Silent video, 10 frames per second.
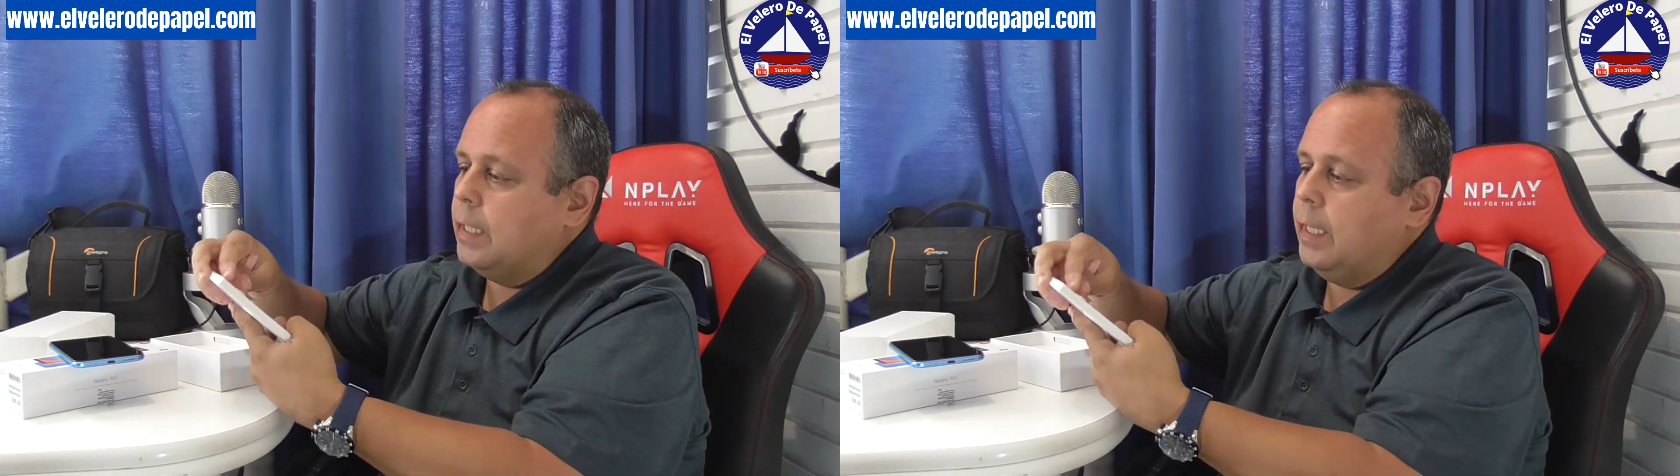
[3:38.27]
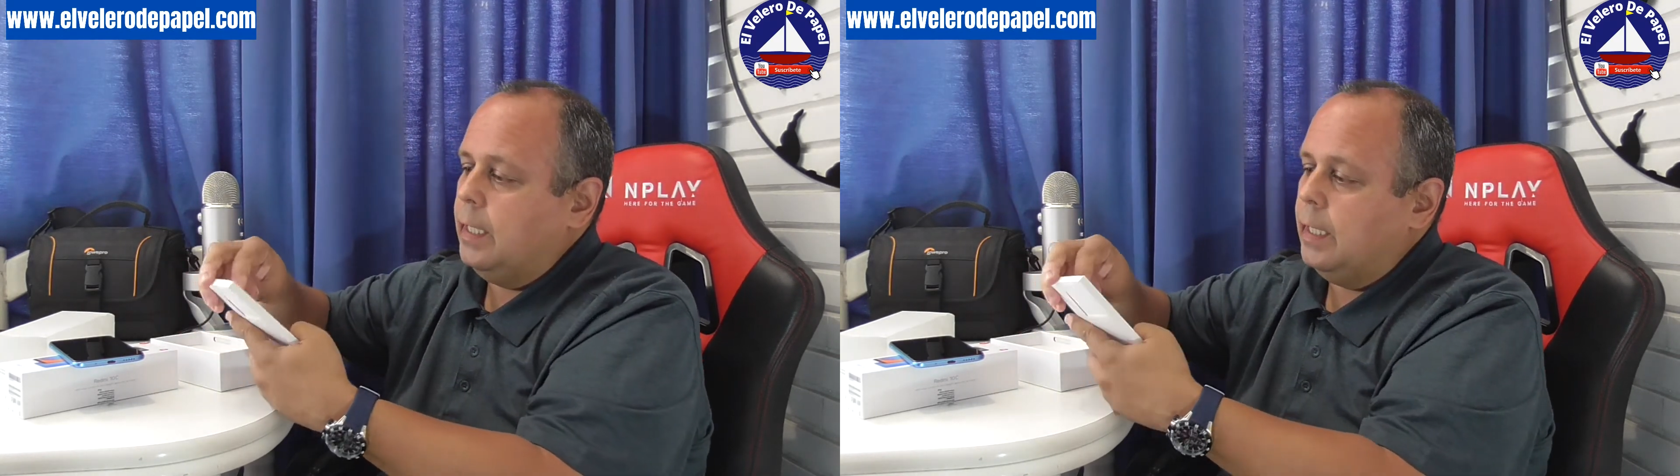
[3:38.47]

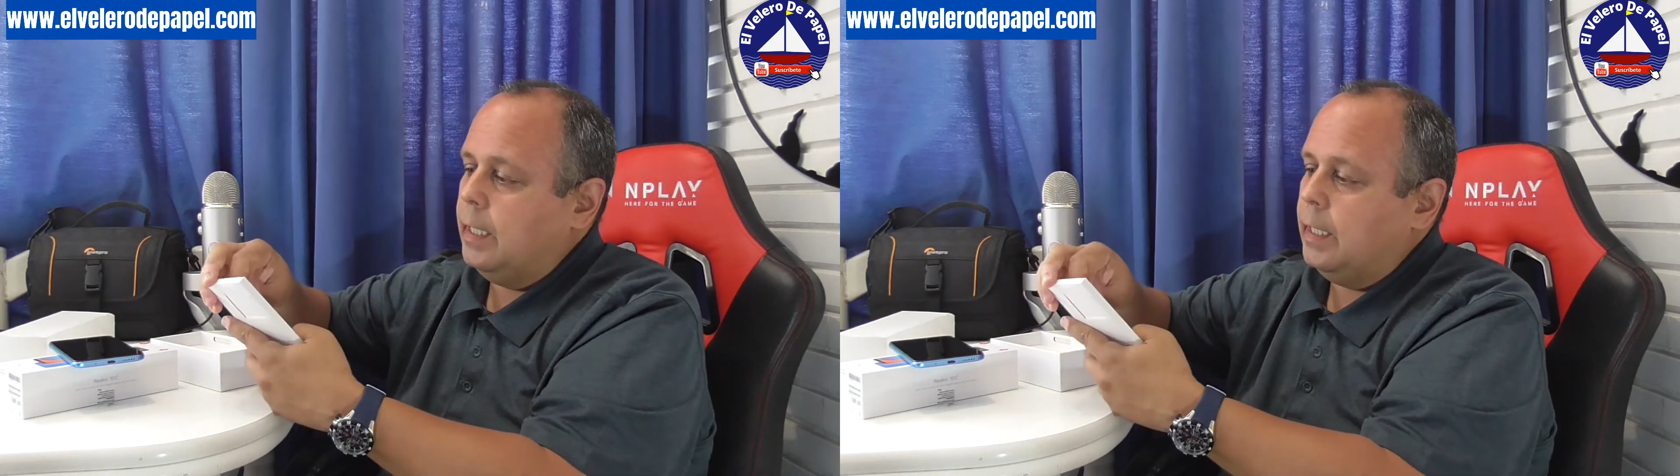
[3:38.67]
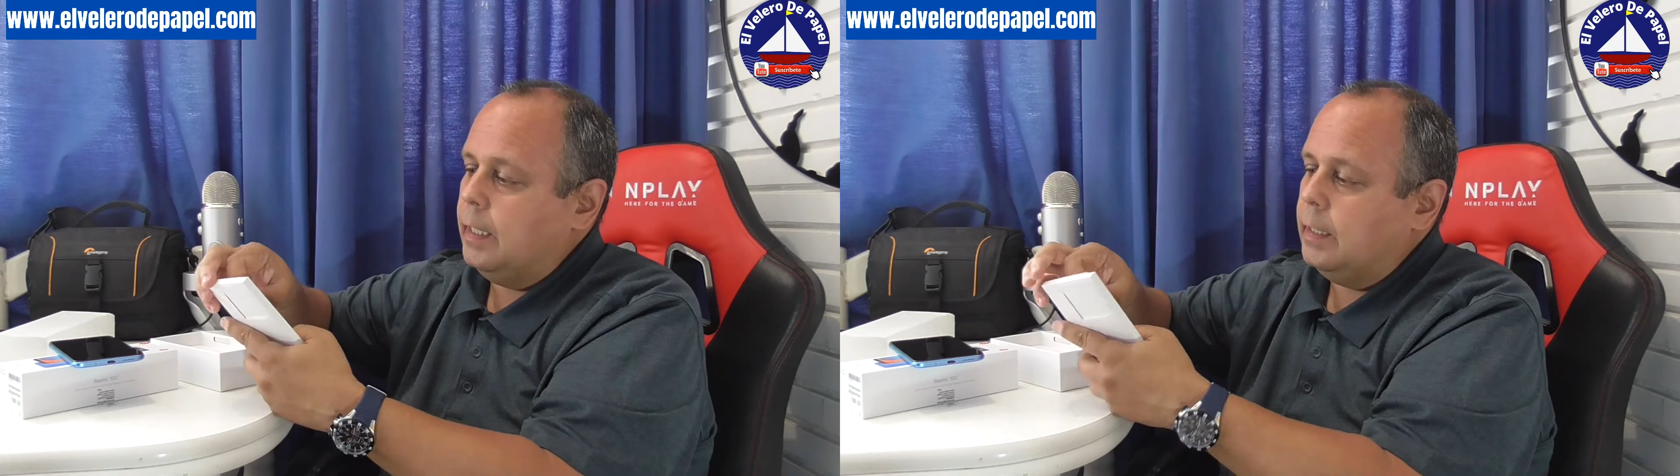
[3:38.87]
trae
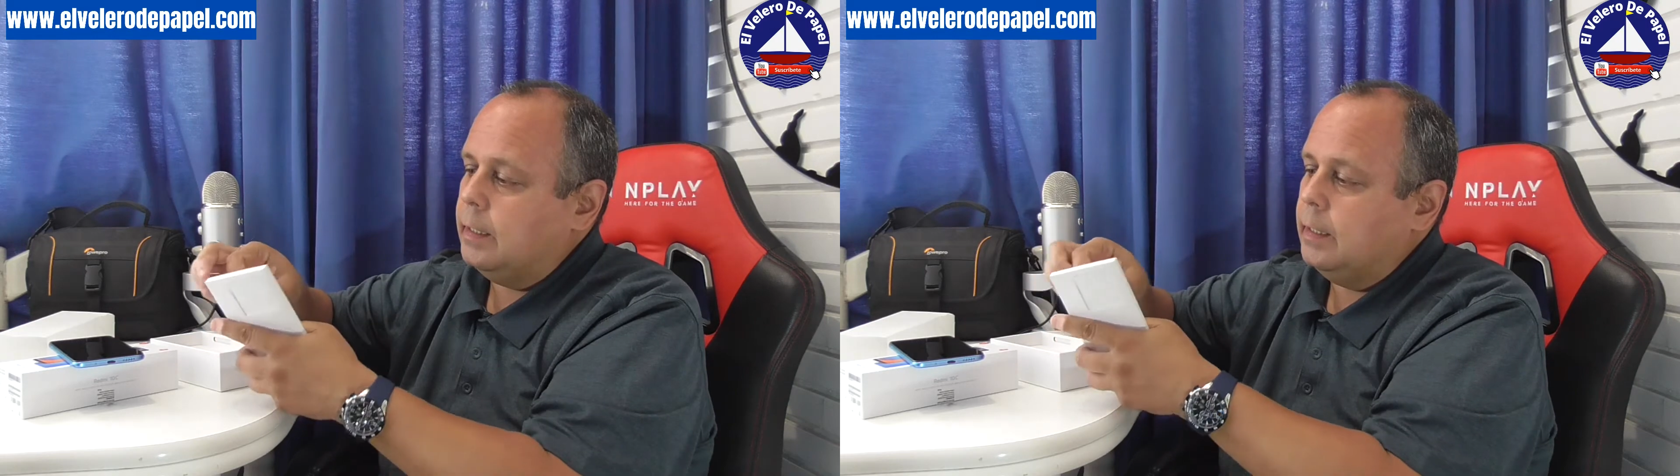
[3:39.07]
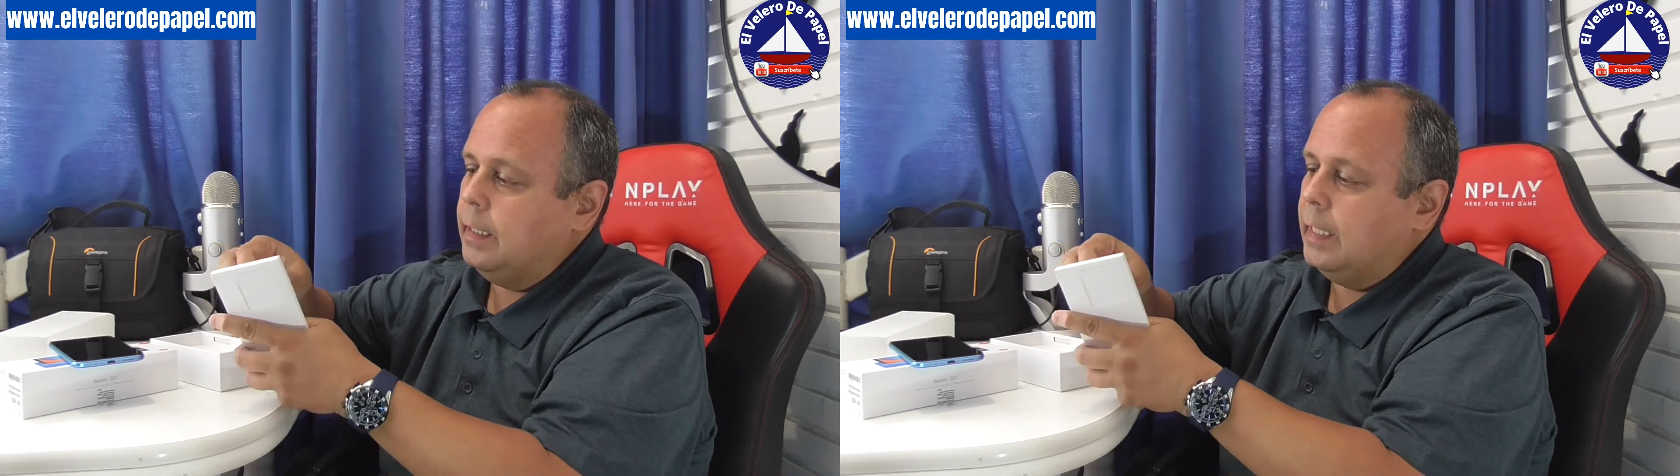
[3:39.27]
la,
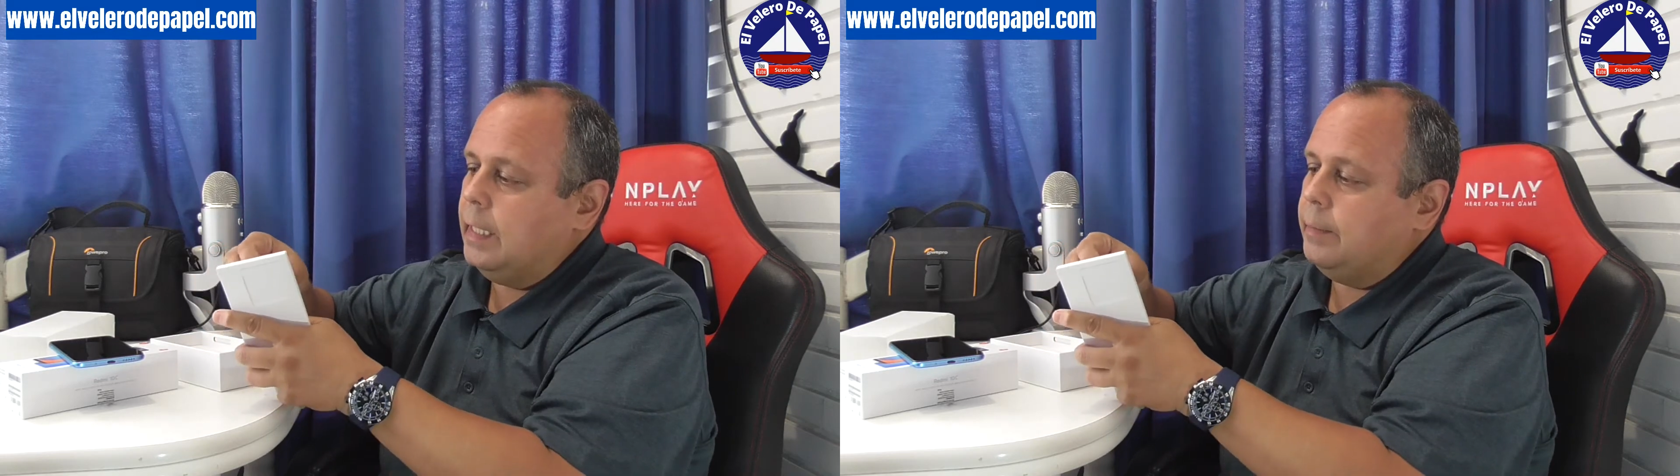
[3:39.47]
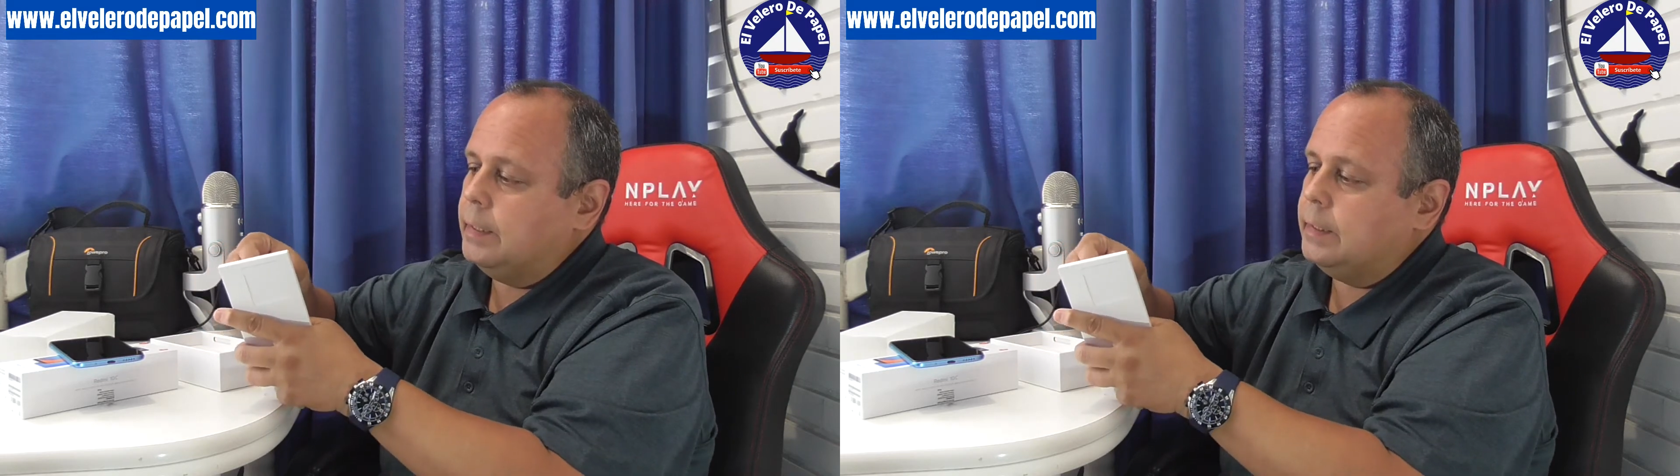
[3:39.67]
la
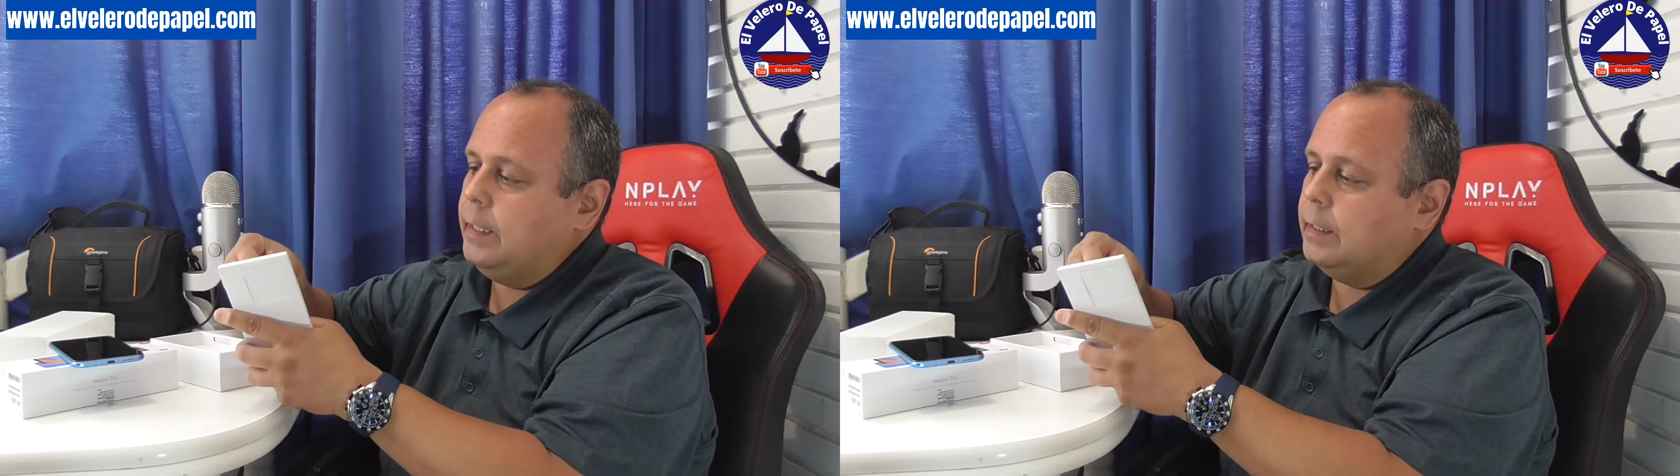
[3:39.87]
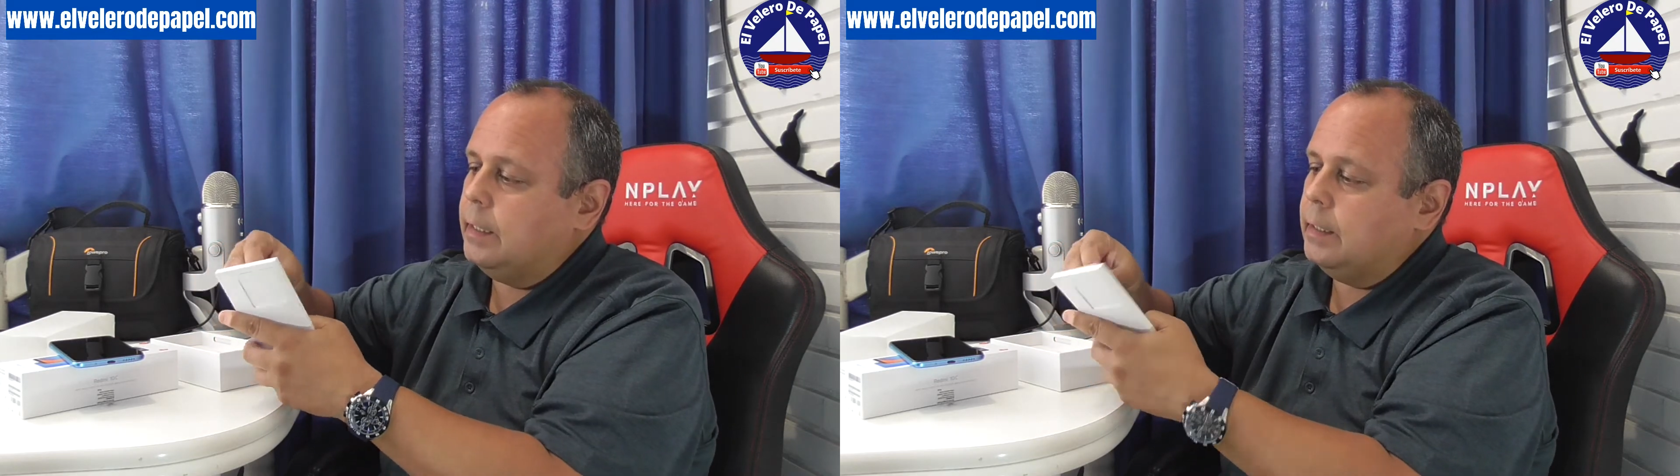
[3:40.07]

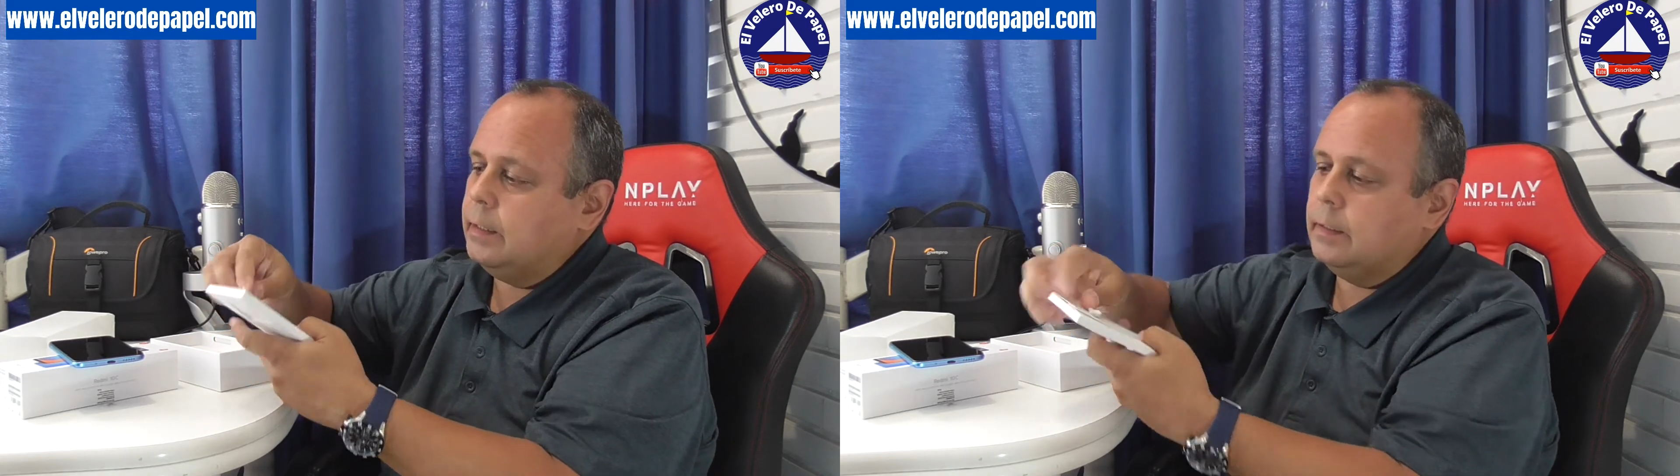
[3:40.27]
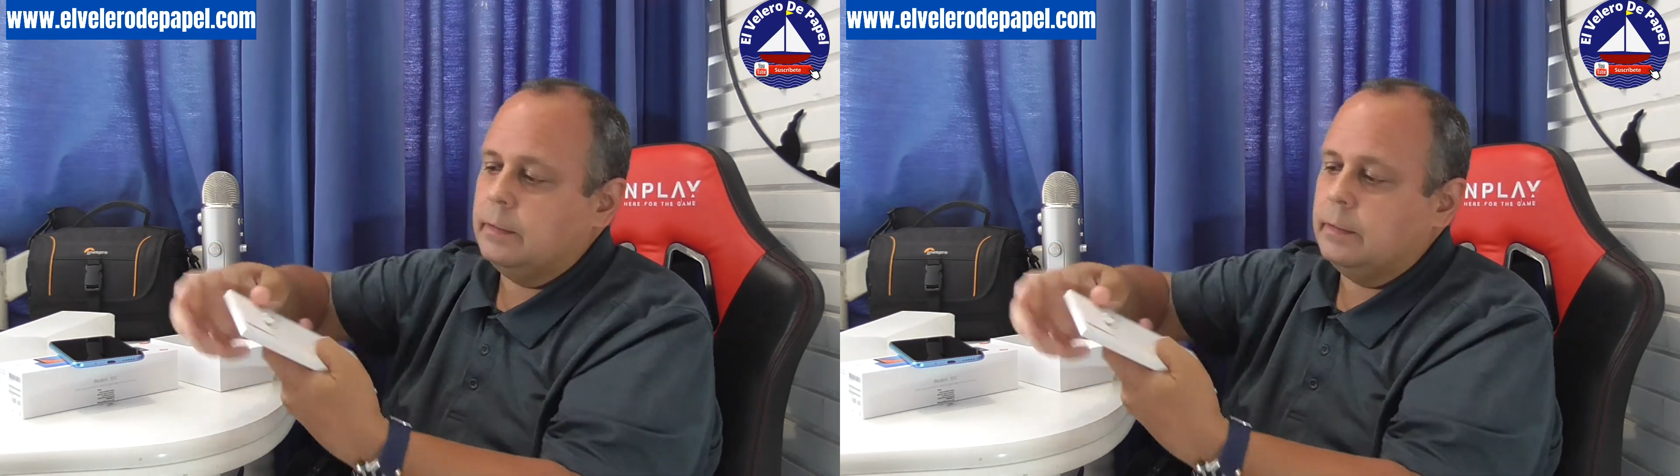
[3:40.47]
llavecita,